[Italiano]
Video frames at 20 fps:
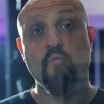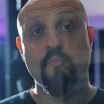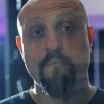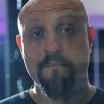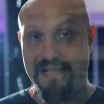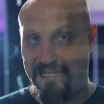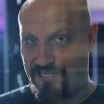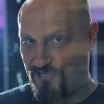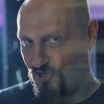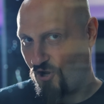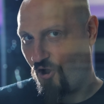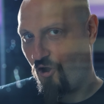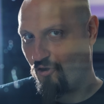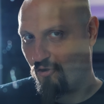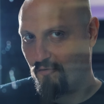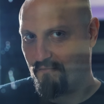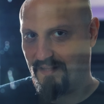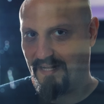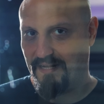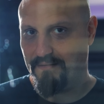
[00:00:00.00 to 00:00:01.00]
Un bel
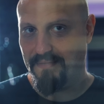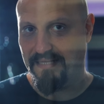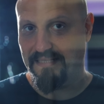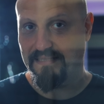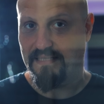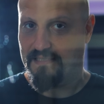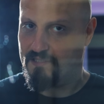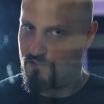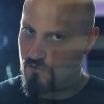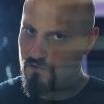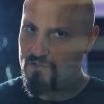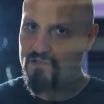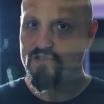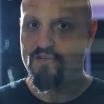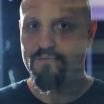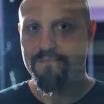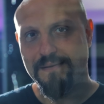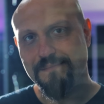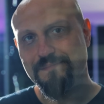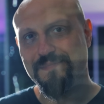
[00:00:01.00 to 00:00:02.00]
gioco finalmente
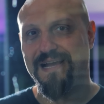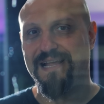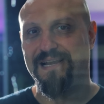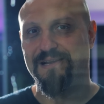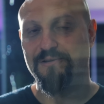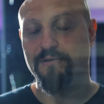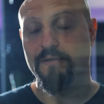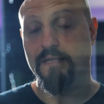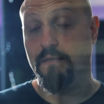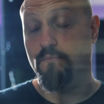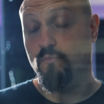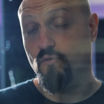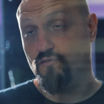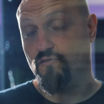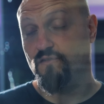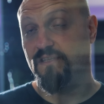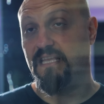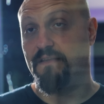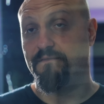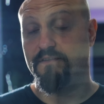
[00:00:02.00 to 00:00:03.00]
zozzo ma bello. Il
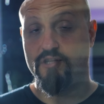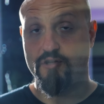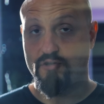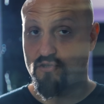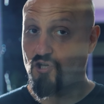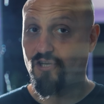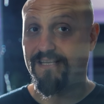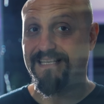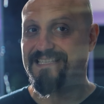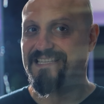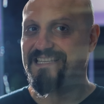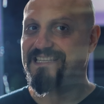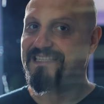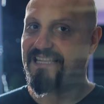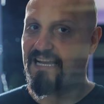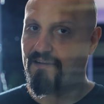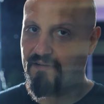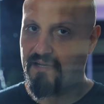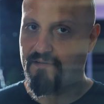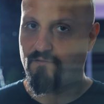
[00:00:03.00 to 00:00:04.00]
mondo dei videogiochi si
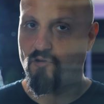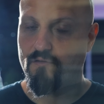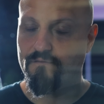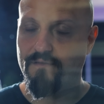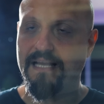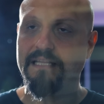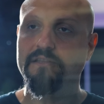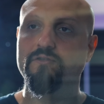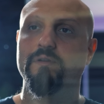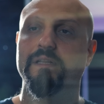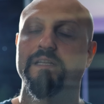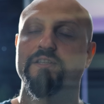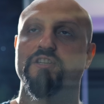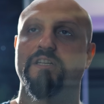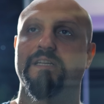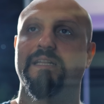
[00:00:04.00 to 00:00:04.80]
stava evolvendo, le